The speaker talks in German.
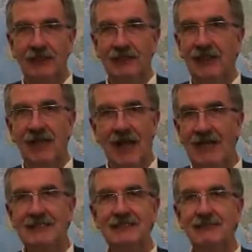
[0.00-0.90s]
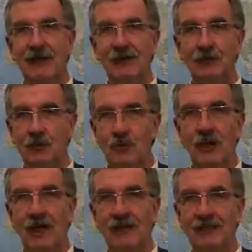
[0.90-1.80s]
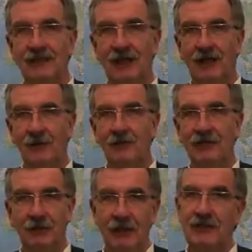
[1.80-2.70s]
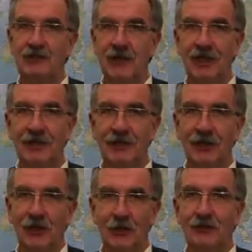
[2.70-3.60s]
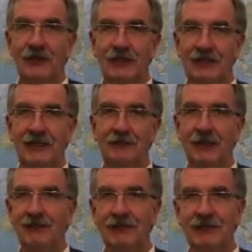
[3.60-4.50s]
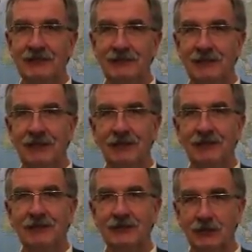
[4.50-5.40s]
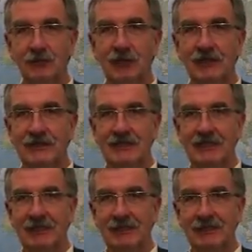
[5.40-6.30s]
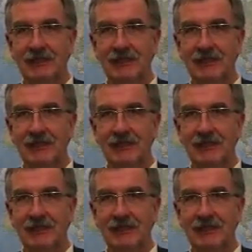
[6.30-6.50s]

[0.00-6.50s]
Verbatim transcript: Denn Reisen war der uralte Traum der Menschheit und die ITB wird es wieder symbolisieren.